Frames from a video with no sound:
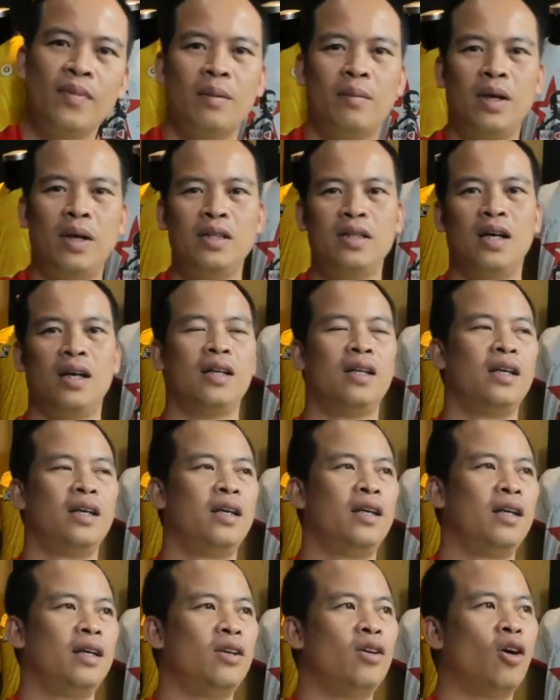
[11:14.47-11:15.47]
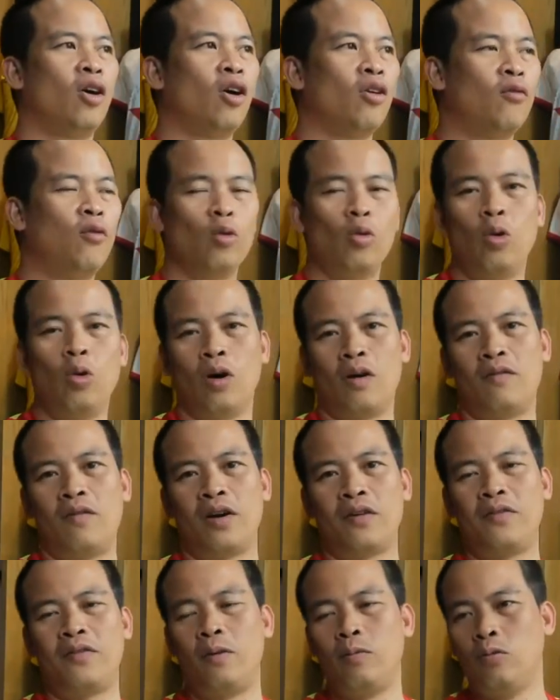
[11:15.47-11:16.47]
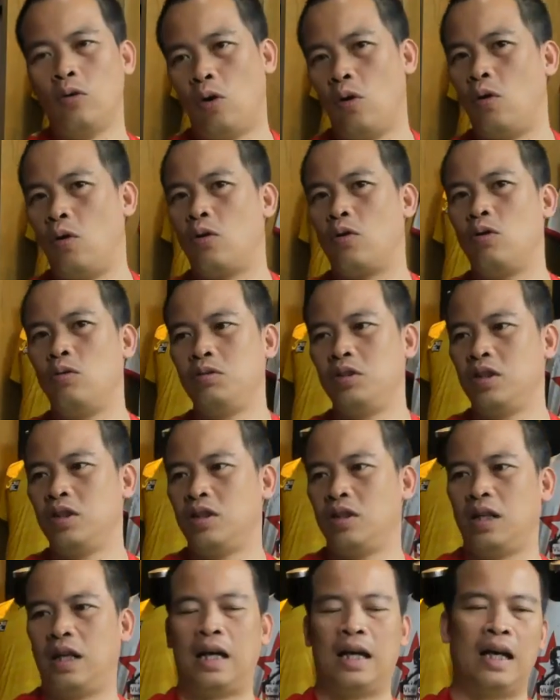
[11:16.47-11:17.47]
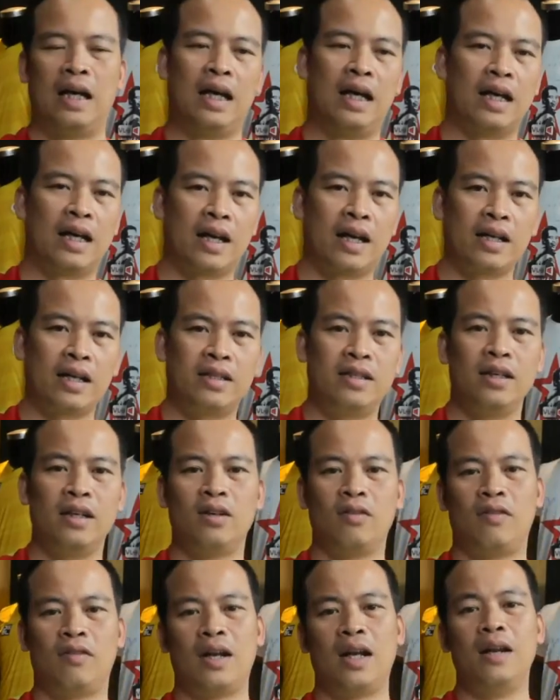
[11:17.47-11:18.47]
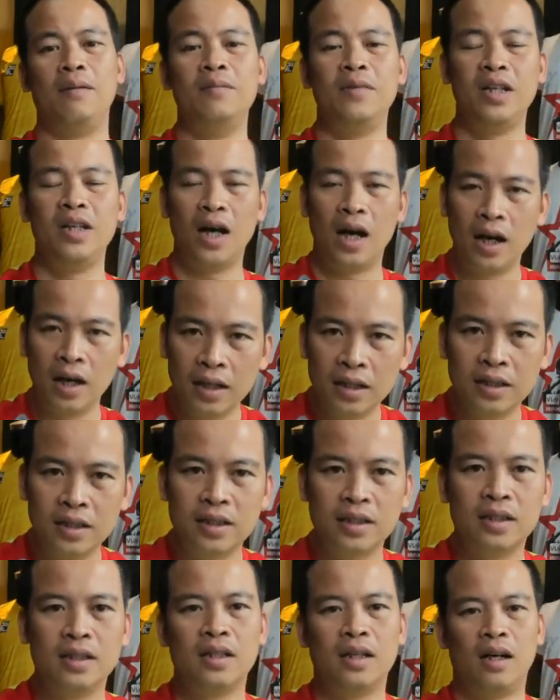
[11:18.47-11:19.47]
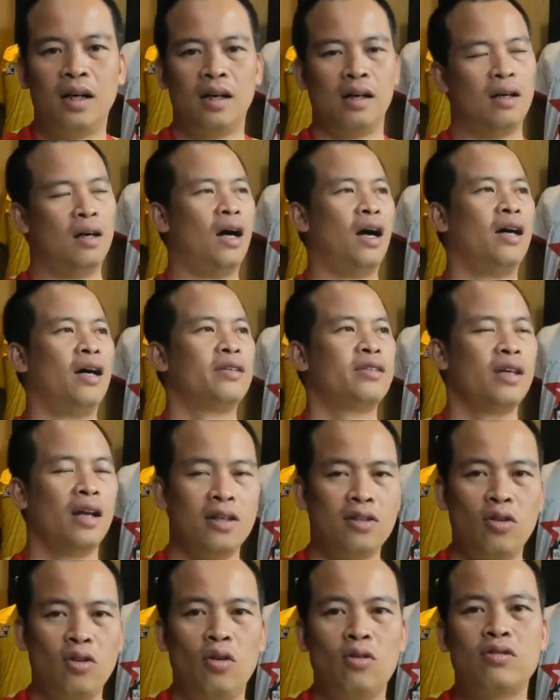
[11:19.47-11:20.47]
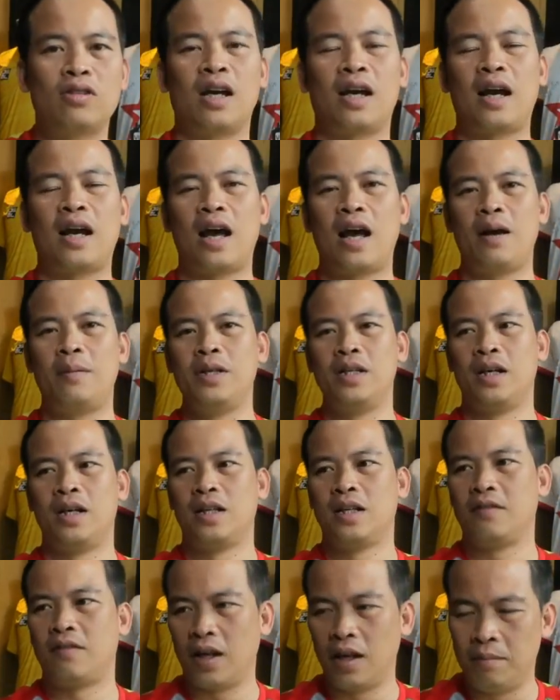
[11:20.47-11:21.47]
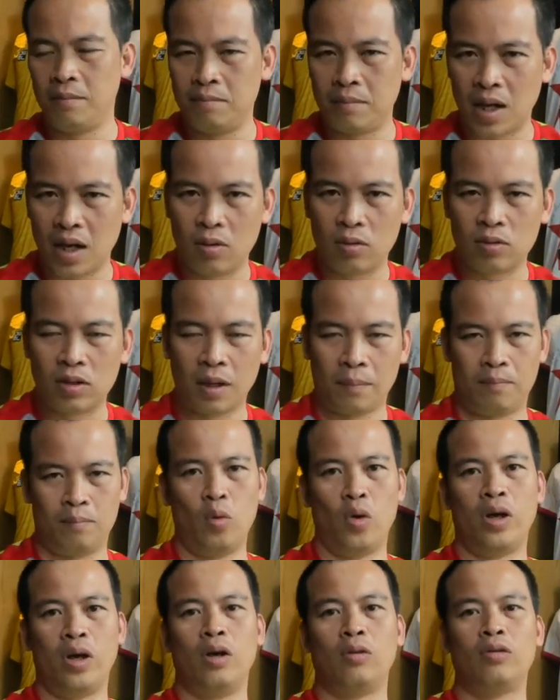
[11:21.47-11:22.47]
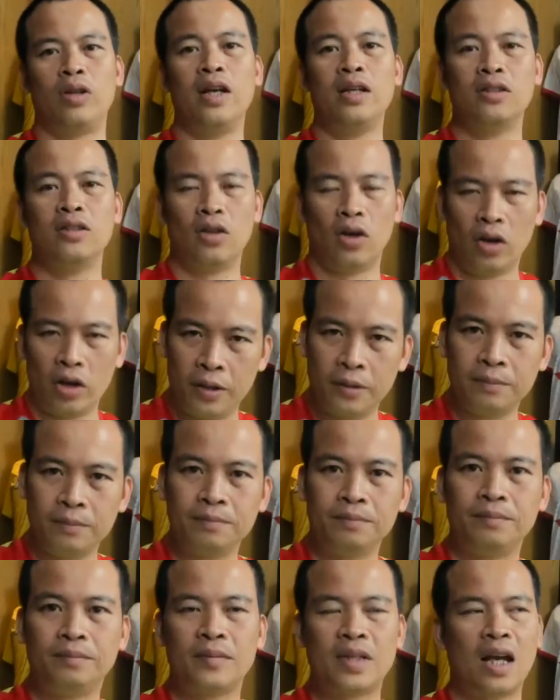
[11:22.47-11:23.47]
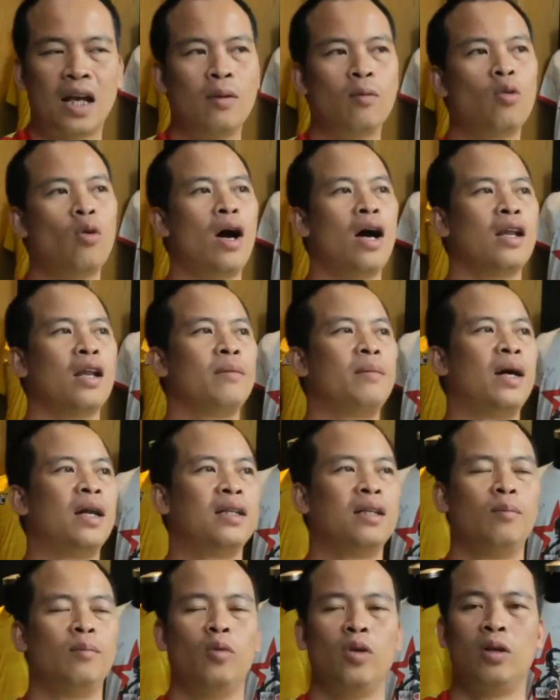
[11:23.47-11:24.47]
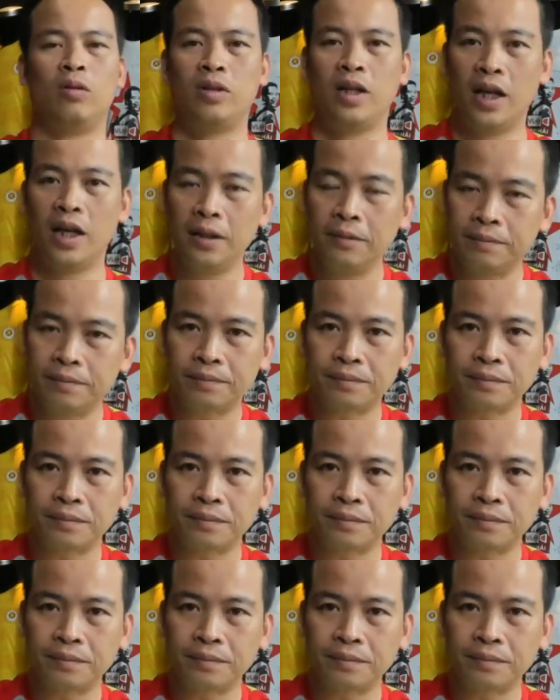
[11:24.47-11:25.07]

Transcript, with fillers: bây giờ thì nó còn phụ thuộc vào cái phong độ cũng như là cái cách chơi của Văn Lâm nữa ở à, Cerezo Saka bây giờ thì Văn Lâm bắt đầu tập buổi đầu tiên rồi ngày hôm qua thì bạn ấy tập buổi đầu tiên